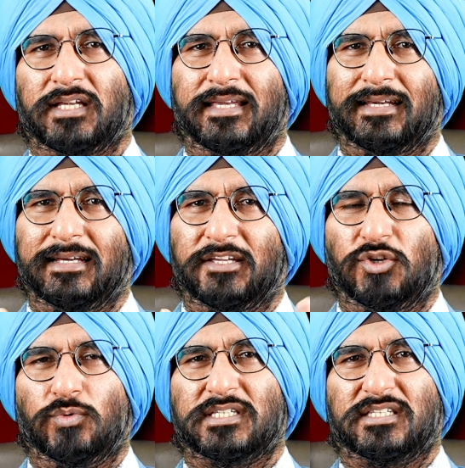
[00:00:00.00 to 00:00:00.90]
देखिए
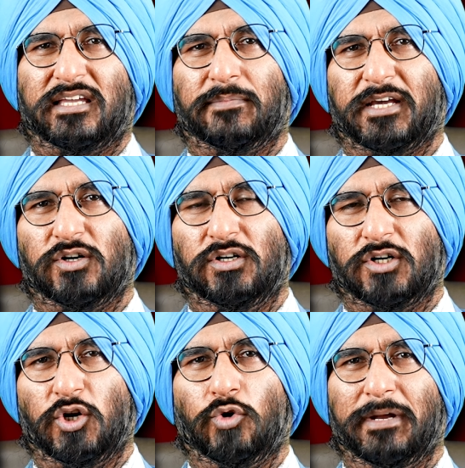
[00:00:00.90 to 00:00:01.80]
यूएससीए में
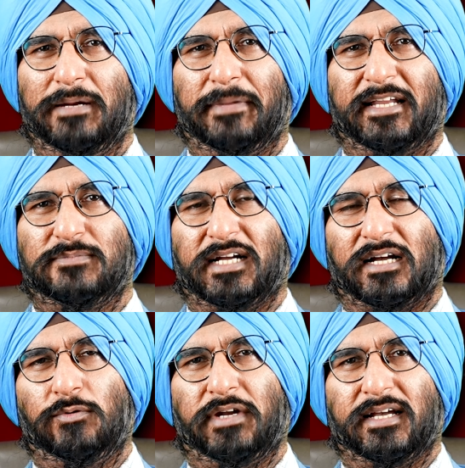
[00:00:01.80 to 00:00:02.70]
ग्लोबल मैनेजमेंट
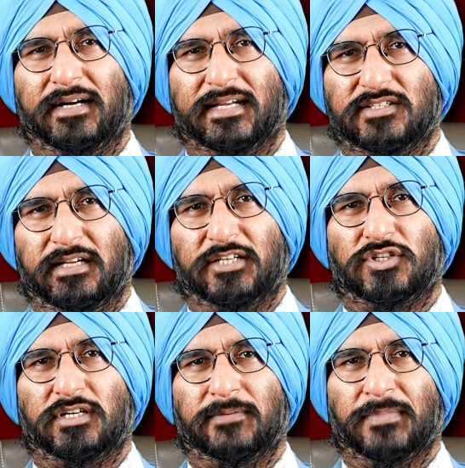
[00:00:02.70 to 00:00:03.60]
अकाउंटिंग का
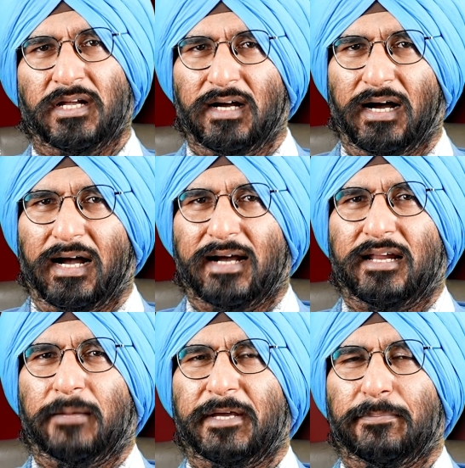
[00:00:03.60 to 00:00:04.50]
डेजिग्नेशन
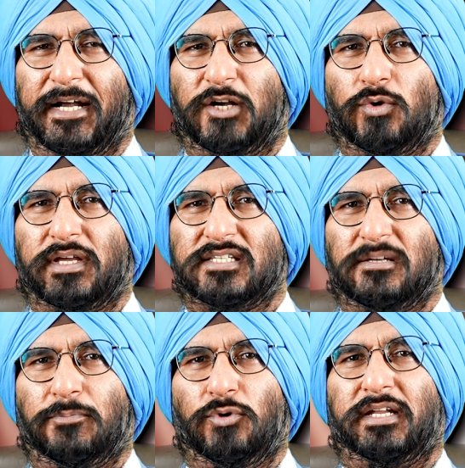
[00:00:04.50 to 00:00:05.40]
अगर आप एक मेंटोर के
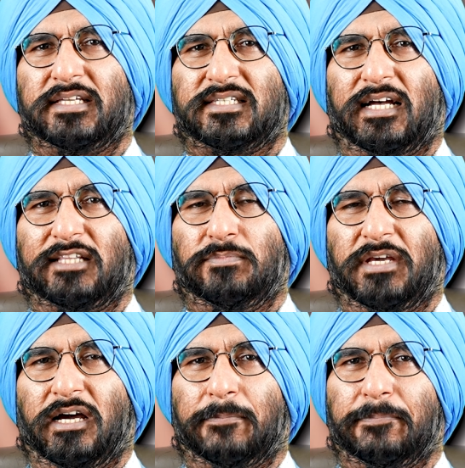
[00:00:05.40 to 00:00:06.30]
सपोर्ट के साथ
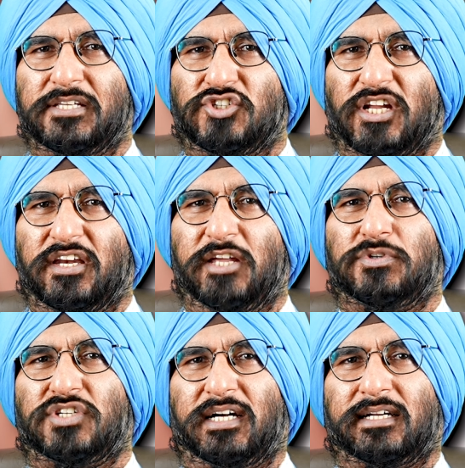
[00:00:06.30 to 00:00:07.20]
में अपनी इस जर्नी को
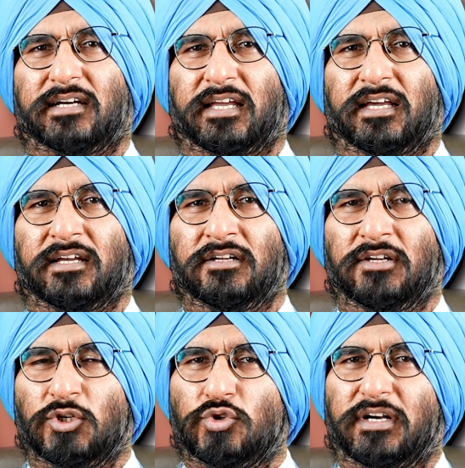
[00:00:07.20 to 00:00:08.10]
स्टार्ट करेंगे
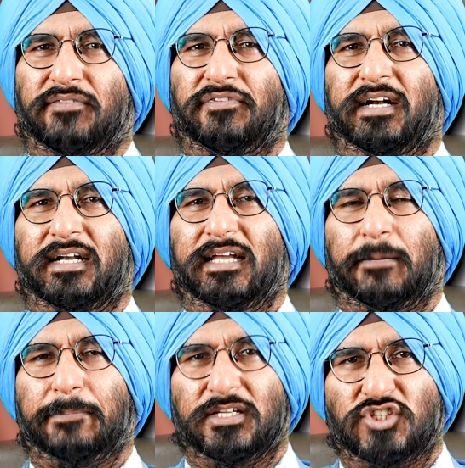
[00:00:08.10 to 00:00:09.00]
तो डेफिनेटली
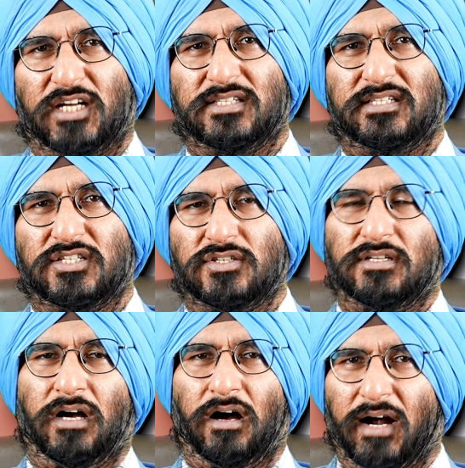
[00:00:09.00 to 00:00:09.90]
आपके चांसेस
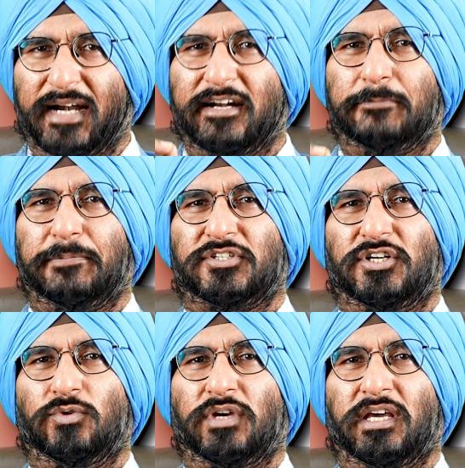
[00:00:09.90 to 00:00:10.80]
100
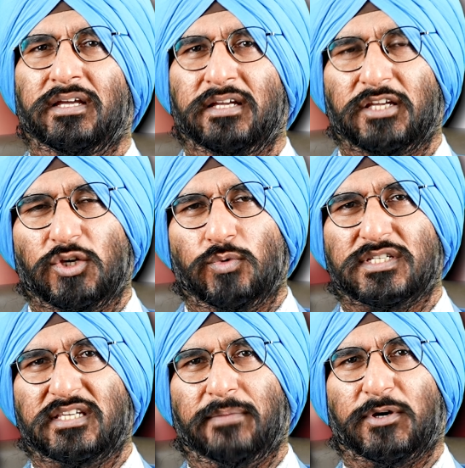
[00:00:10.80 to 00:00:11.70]
परसेंट होंगे
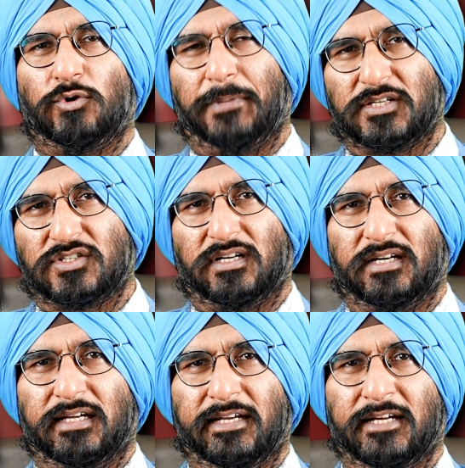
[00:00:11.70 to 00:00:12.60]
यूएससीएमए को पास
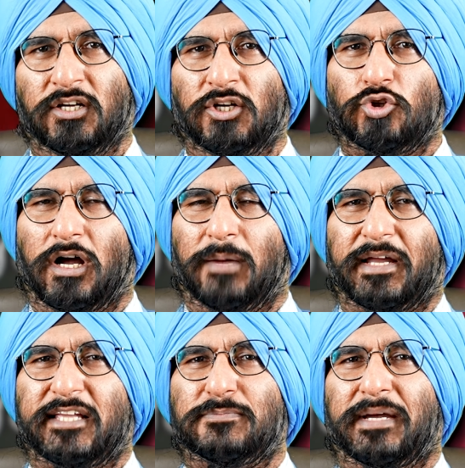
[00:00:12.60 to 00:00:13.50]
करने तो
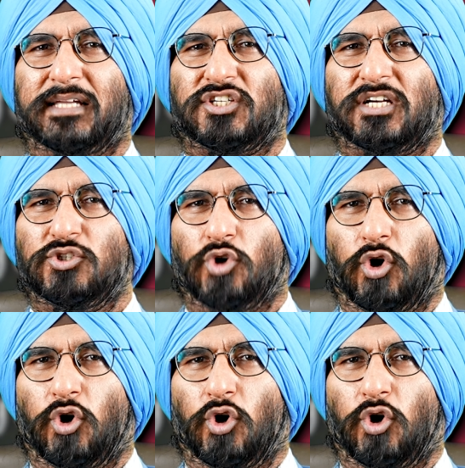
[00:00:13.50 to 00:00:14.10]
हमारी इस बैच का जो